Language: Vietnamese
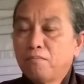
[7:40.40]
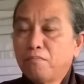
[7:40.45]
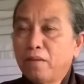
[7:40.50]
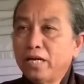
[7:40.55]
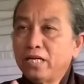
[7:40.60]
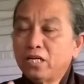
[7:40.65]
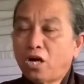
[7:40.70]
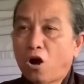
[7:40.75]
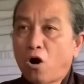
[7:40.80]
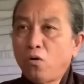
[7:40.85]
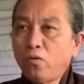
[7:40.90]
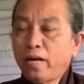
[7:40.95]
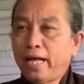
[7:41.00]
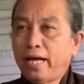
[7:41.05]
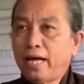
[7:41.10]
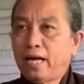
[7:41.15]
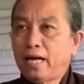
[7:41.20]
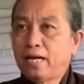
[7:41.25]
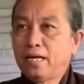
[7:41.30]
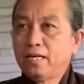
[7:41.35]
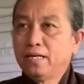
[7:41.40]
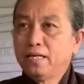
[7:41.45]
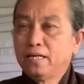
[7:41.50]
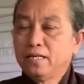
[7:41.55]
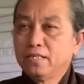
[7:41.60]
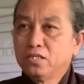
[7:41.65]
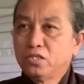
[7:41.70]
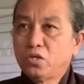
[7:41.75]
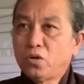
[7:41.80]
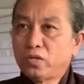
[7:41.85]
bệnh khổ nè
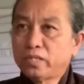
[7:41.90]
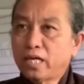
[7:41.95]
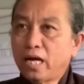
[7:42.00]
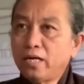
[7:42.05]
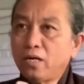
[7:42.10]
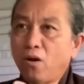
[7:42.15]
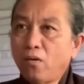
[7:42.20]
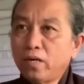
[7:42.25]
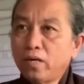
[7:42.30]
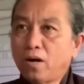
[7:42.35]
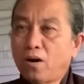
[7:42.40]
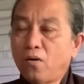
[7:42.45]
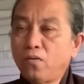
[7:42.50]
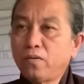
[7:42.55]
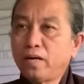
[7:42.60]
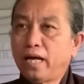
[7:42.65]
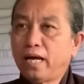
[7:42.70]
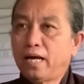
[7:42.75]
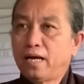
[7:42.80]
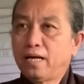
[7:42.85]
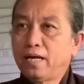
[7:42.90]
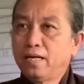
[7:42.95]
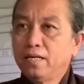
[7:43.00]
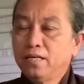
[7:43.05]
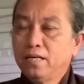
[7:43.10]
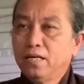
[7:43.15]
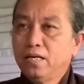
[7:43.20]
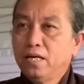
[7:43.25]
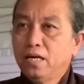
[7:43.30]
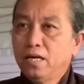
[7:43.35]
rồi tới đói khổ nè
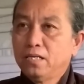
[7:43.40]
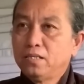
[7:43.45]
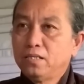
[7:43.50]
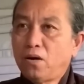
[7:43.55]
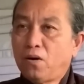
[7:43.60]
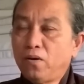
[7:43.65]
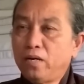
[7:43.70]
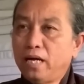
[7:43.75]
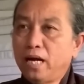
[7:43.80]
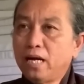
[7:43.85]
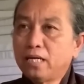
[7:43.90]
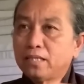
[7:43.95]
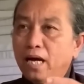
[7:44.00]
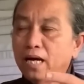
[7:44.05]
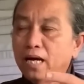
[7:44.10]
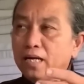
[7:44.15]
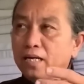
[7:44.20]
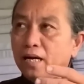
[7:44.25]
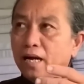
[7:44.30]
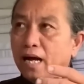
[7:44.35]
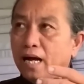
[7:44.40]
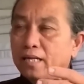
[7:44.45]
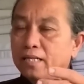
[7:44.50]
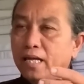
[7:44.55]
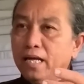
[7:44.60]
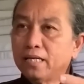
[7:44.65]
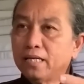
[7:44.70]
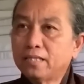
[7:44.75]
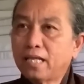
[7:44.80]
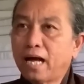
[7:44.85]
rồi tới là
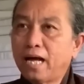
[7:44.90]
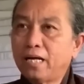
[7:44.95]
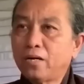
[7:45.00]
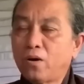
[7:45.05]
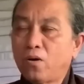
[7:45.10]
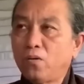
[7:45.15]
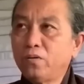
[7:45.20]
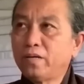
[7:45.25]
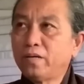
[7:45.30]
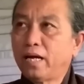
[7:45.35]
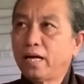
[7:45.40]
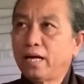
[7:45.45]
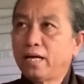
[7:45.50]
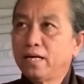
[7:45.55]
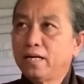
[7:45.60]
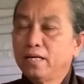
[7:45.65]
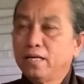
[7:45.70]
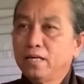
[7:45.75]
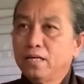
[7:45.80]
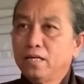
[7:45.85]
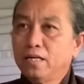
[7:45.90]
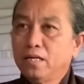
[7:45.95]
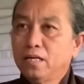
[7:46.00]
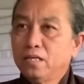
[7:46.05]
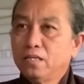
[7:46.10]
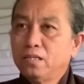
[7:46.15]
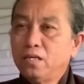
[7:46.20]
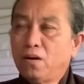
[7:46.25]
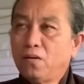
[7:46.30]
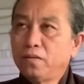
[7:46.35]
thiên tai khổ nè
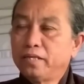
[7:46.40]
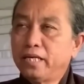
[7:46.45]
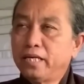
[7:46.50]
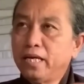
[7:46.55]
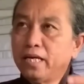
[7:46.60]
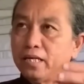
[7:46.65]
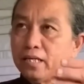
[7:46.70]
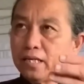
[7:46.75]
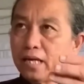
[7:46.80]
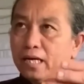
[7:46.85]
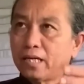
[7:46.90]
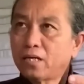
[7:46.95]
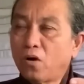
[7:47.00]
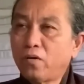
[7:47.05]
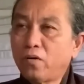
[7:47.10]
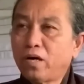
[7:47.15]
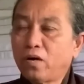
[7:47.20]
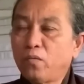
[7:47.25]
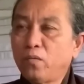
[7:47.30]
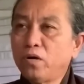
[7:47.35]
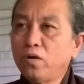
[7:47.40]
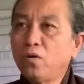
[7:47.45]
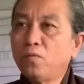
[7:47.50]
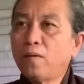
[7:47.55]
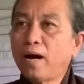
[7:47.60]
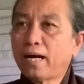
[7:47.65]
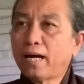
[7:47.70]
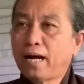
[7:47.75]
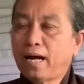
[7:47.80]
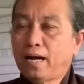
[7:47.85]
rồi chiến tranh khổ nè quý cô
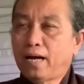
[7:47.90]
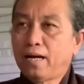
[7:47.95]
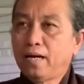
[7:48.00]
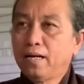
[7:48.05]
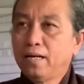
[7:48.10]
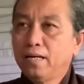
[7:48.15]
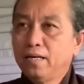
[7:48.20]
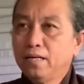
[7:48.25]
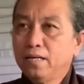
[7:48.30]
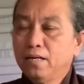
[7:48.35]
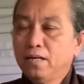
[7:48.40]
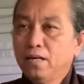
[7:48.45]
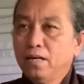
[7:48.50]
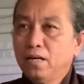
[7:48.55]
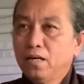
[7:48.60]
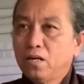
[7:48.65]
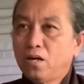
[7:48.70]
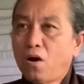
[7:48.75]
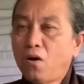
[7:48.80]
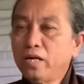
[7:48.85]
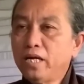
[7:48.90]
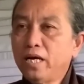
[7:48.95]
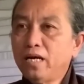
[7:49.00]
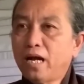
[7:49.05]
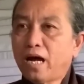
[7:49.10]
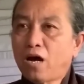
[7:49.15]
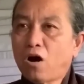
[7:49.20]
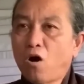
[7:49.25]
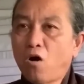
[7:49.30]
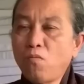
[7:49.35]
bác à coi như
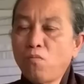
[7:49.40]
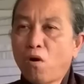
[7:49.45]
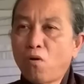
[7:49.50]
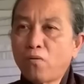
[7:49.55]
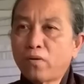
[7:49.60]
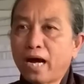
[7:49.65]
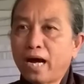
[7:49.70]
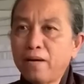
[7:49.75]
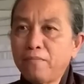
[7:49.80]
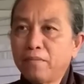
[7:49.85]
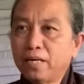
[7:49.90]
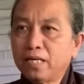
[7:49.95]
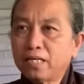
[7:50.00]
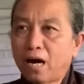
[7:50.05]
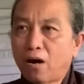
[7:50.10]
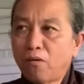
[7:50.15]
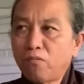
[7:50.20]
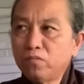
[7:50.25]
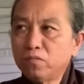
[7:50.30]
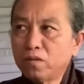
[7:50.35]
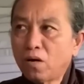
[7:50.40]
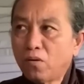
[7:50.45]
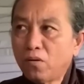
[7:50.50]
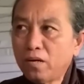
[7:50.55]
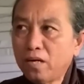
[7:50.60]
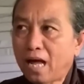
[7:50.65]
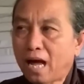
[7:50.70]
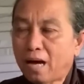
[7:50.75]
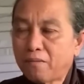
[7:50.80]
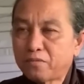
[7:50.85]
là khổ một cái mình không
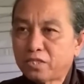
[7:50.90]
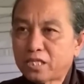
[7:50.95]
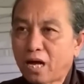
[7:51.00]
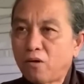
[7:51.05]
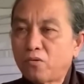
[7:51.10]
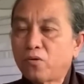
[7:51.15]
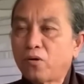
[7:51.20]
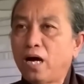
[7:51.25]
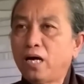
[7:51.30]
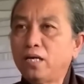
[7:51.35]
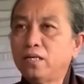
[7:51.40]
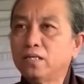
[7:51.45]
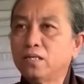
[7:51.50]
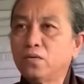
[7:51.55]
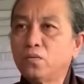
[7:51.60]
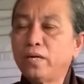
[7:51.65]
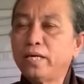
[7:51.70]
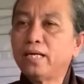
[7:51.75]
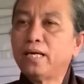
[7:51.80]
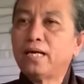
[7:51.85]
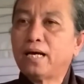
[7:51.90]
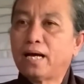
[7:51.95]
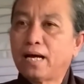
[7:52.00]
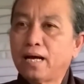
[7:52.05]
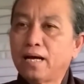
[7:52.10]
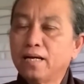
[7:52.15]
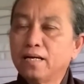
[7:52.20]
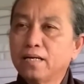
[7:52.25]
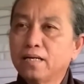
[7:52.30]
nói làm sao cho hết được quý vị à